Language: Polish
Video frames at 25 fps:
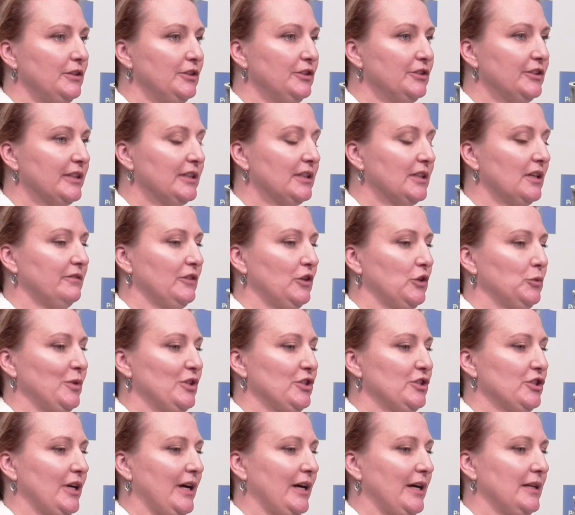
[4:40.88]
integrował
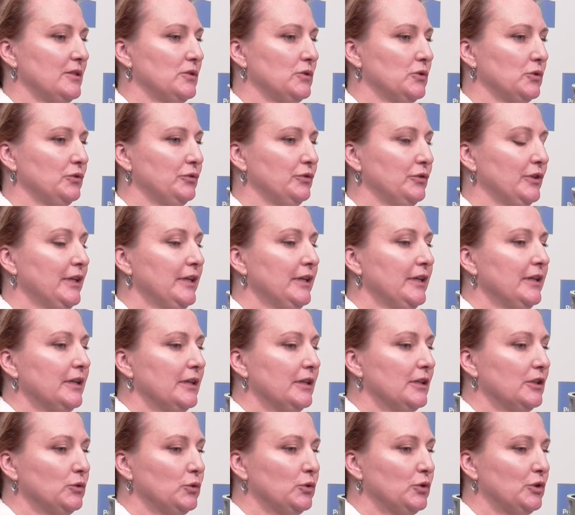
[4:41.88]
mieszkańców,
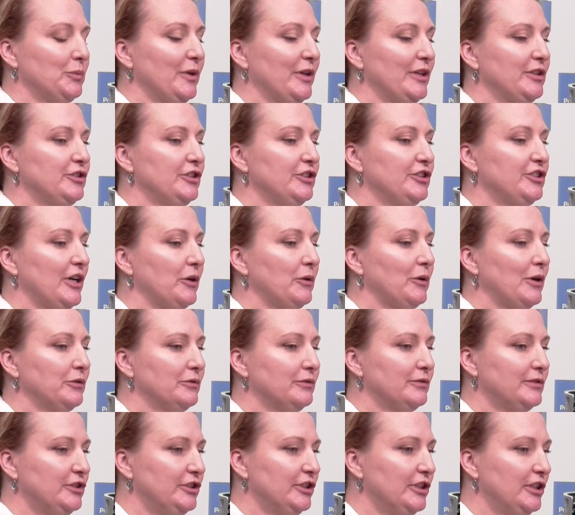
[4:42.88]
który będzie
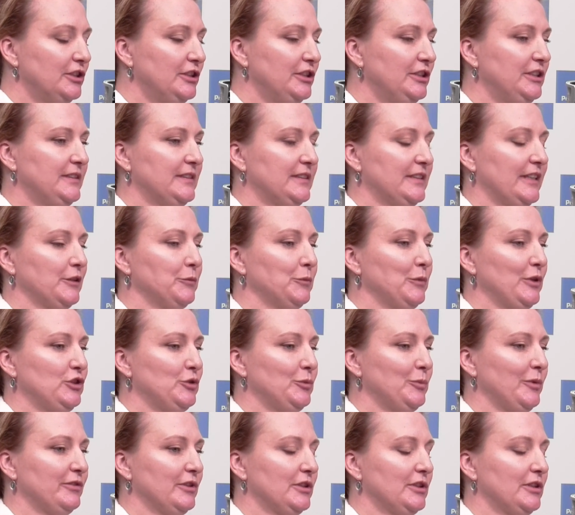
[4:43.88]
działał w dzielnicach,
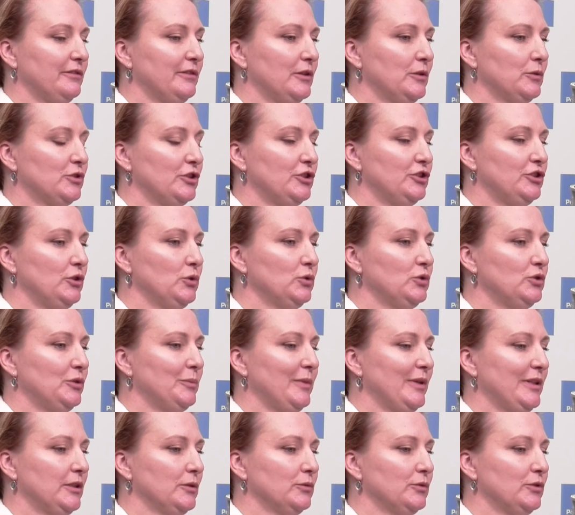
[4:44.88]
będzie powodował, że ci
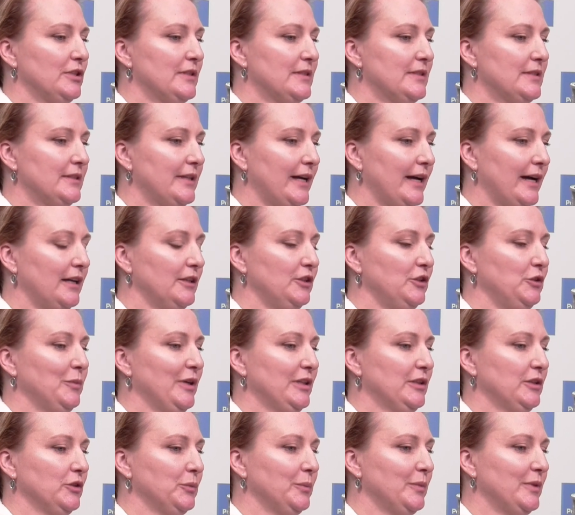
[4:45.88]
ludzie będą się znali,
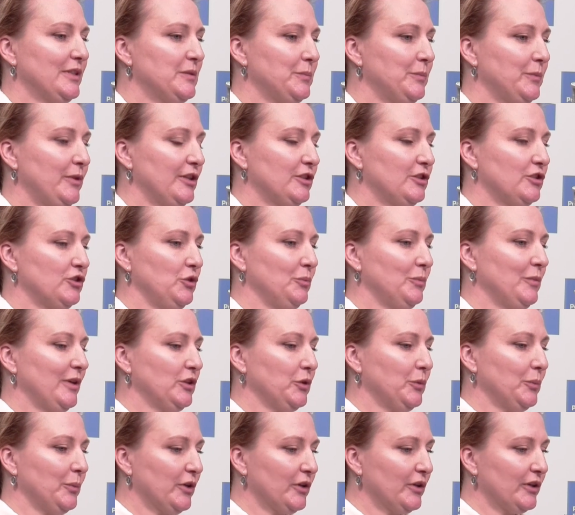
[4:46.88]
będą bezpieczni,
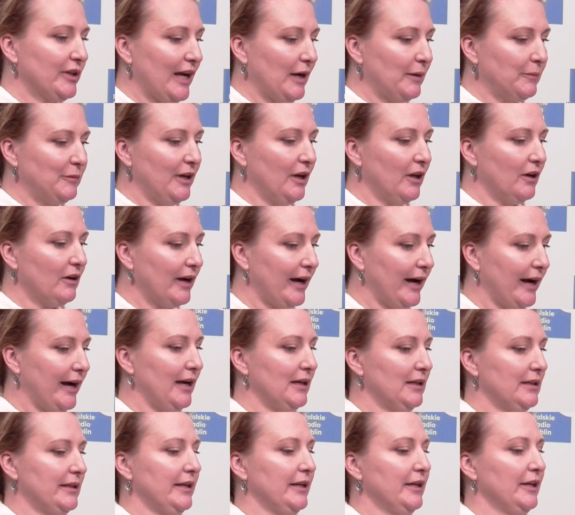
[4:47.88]
będą programy
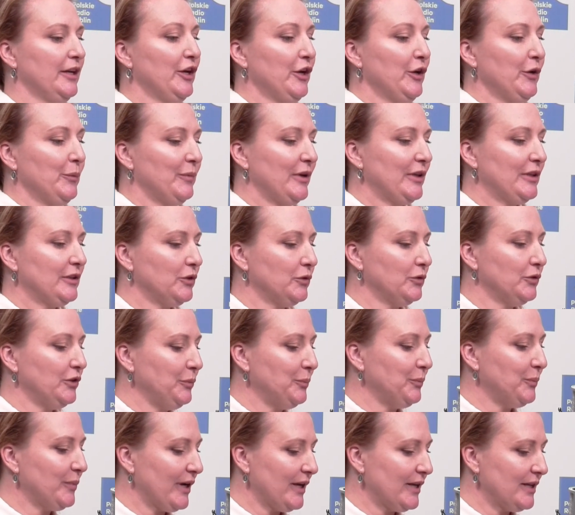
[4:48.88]
lokalne, będą
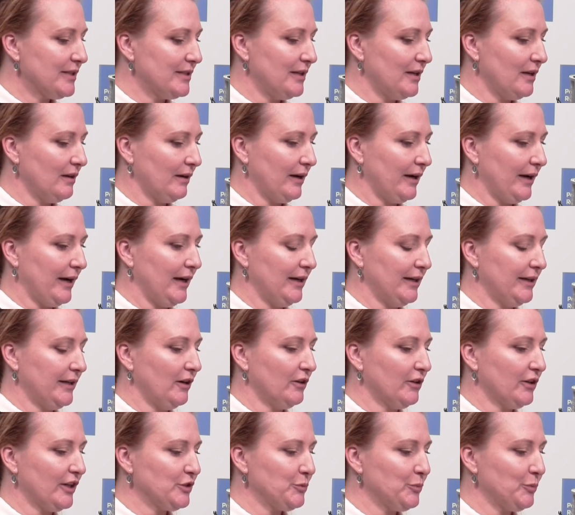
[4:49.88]
imprezy
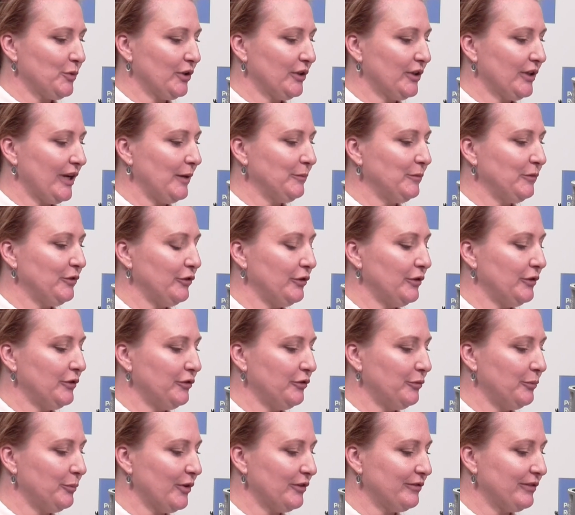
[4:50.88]
lokalne oraz programy
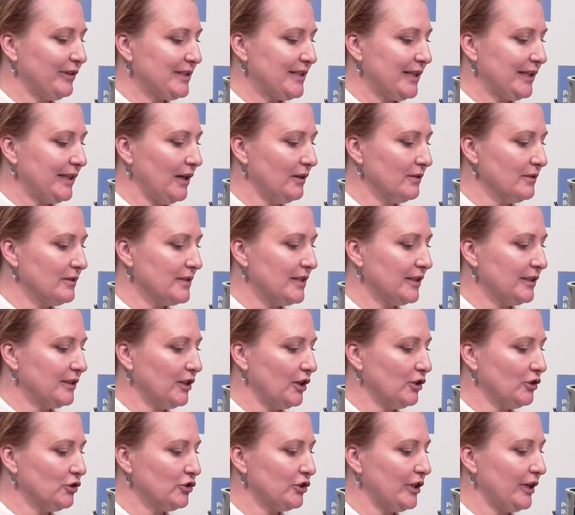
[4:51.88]
e, wprowadzające
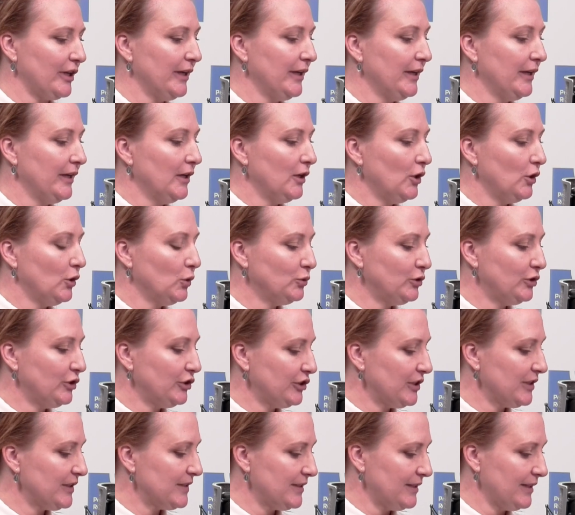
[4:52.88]
to, że ludzie
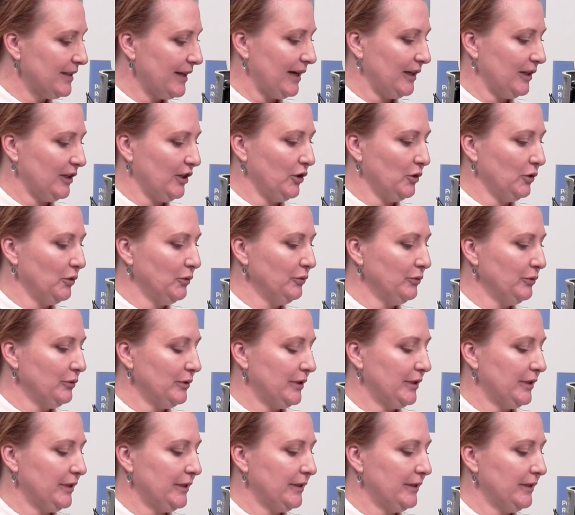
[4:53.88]
się znają.
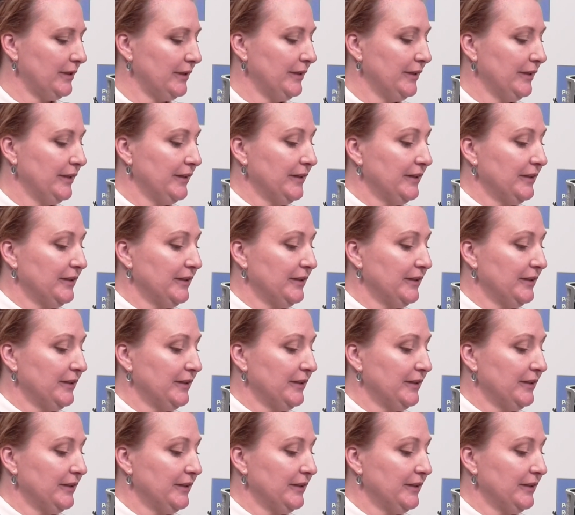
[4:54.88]
E,